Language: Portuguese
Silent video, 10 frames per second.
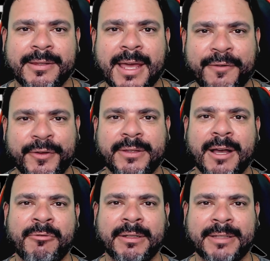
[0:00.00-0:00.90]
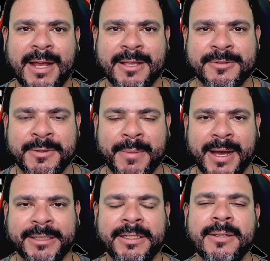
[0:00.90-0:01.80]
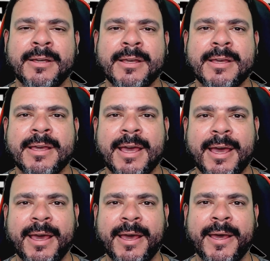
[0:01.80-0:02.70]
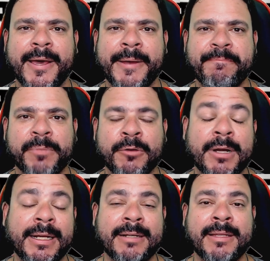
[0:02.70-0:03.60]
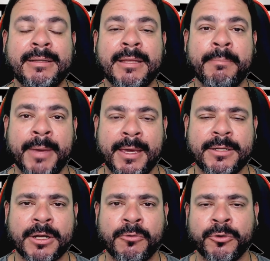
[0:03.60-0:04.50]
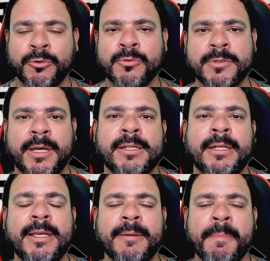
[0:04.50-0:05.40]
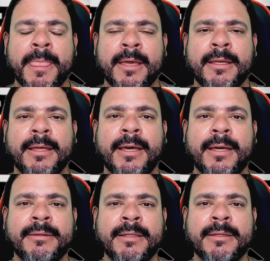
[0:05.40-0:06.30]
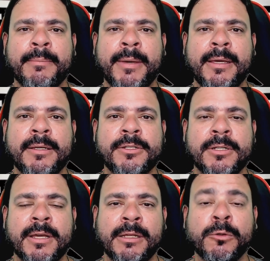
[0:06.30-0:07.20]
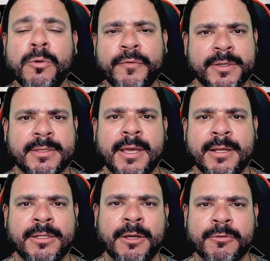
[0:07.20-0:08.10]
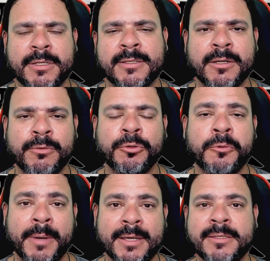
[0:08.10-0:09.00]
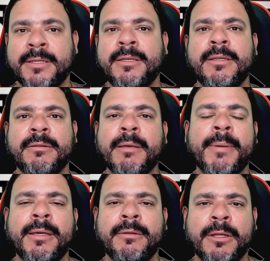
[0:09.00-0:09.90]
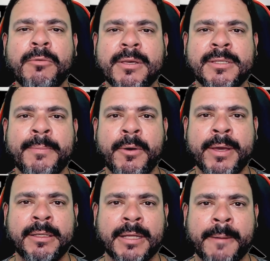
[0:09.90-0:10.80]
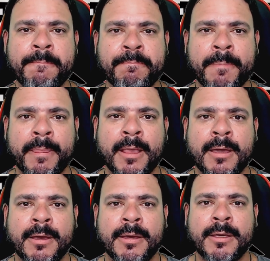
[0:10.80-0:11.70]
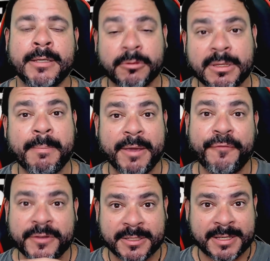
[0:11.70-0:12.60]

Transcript: devem estar tá com atraso de imagem. É, e o Caleri tem também, de acordo com o site ali, é, tem também de, é, luvas né, de negociação e tudo mais que também não recebeu ainda. E eu também faço